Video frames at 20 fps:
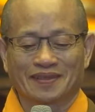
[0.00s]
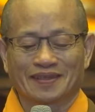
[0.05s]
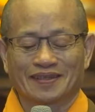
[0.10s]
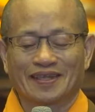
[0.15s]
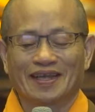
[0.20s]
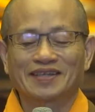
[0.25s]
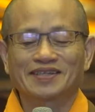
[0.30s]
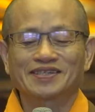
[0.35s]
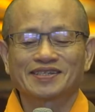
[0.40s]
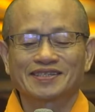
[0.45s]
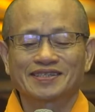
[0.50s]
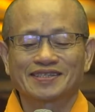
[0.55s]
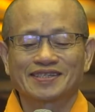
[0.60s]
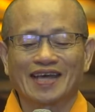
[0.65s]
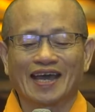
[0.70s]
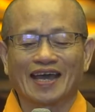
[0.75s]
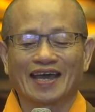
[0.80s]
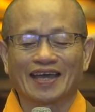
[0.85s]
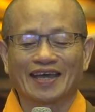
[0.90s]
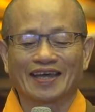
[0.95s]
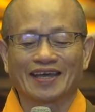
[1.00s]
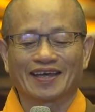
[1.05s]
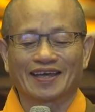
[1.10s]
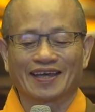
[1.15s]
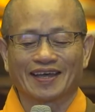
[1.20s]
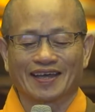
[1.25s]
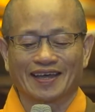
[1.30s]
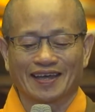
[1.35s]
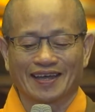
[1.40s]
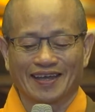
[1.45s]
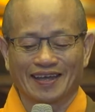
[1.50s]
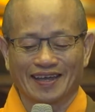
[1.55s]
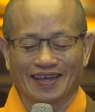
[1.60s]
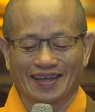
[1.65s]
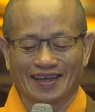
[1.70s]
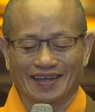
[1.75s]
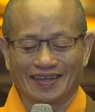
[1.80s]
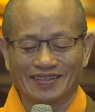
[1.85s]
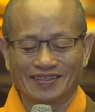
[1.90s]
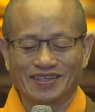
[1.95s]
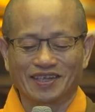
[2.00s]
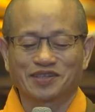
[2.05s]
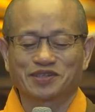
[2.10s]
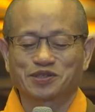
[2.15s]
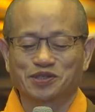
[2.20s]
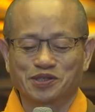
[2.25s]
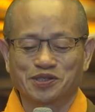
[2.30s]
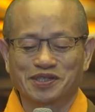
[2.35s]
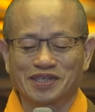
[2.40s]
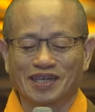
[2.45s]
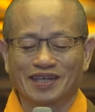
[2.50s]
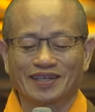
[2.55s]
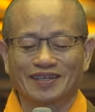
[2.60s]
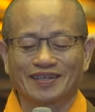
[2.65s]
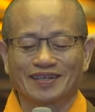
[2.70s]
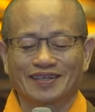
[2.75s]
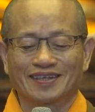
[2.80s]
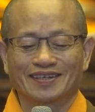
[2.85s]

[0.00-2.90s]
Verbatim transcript: 但是在哎这个之前，